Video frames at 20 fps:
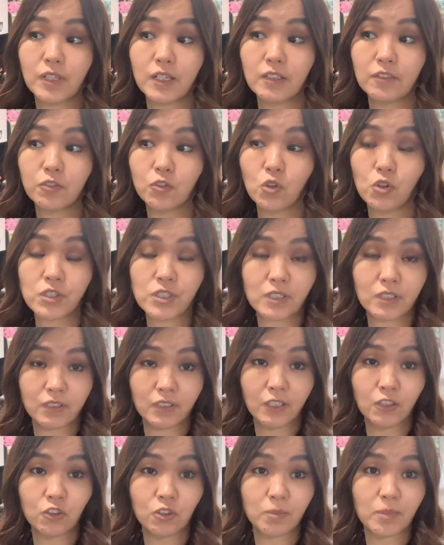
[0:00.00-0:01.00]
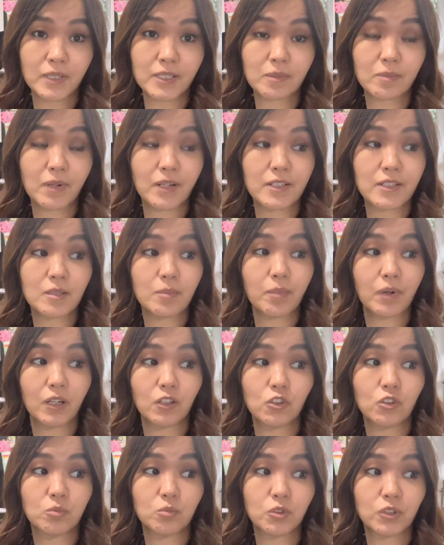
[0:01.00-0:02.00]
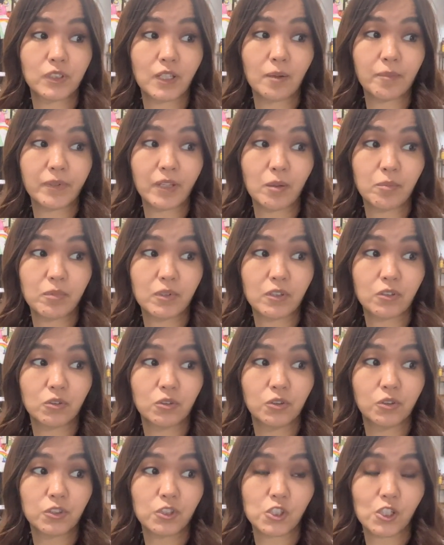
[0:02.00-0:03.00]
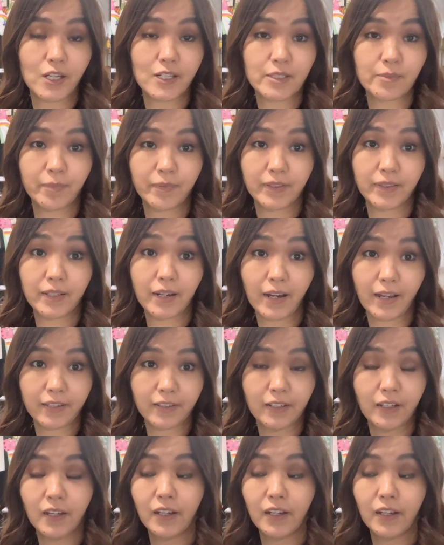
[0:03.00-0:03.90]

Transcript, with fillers: в Коско нету басмати, поэтому там я беру джасмин тай.